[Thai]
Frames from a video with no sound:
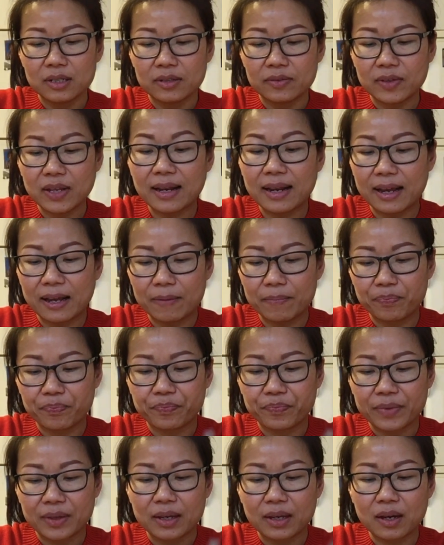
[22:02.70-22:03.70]
นั่นแหละ
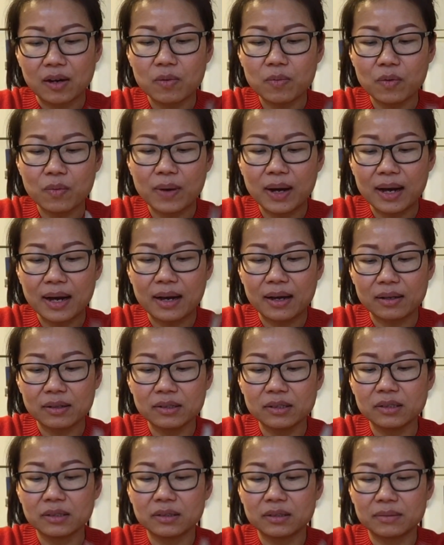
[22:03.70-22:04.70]
เขาบอกว่า เอ
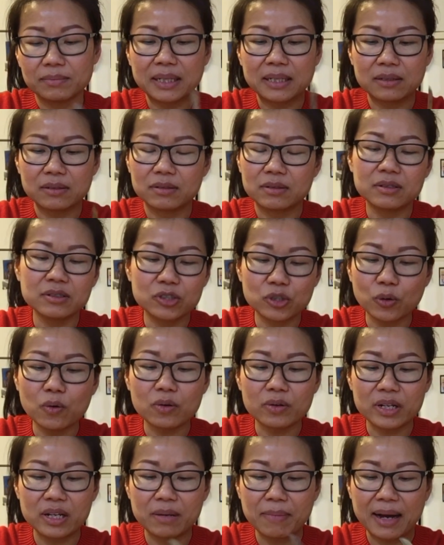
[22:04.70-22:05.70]
อมันคือโชค
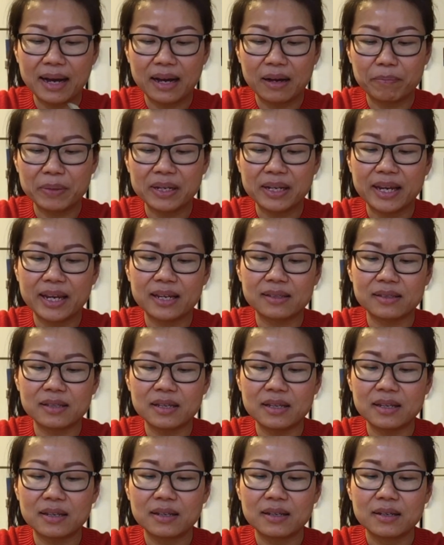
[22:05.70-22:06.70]
ดีมาก เป็นเคส
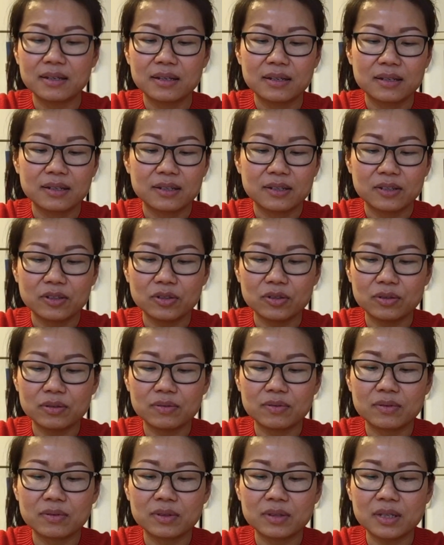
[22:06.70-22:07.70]
ที่
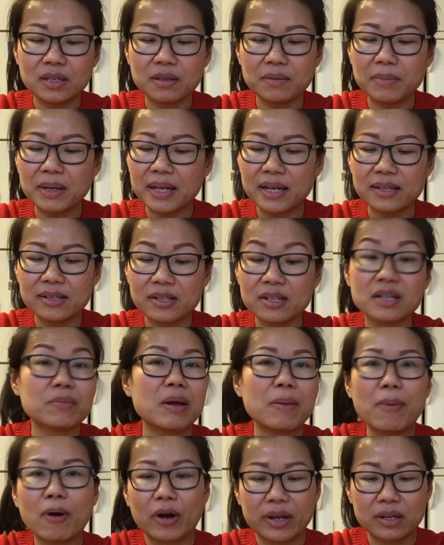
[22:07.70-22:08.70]
ที่ไม่ได้เจอ
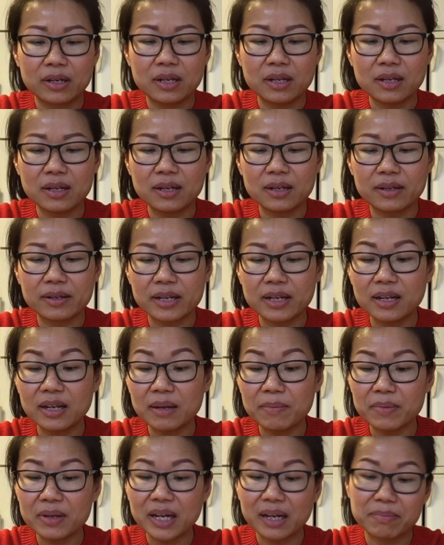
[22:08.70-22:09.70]
บ่อยๆที่ที่
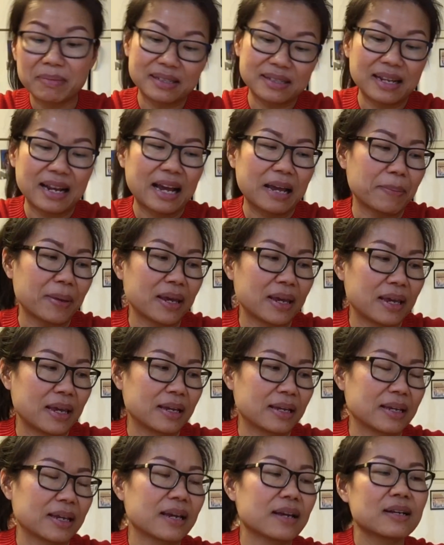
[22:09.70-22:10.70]
ริ่มเลือดมันสลายไปเอง
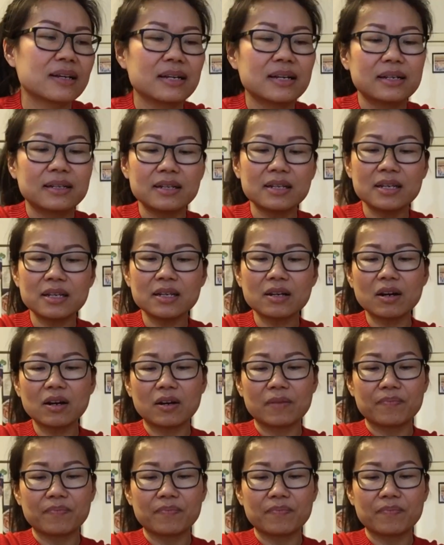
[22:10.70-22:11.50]
เนี่ยทีนี้ก็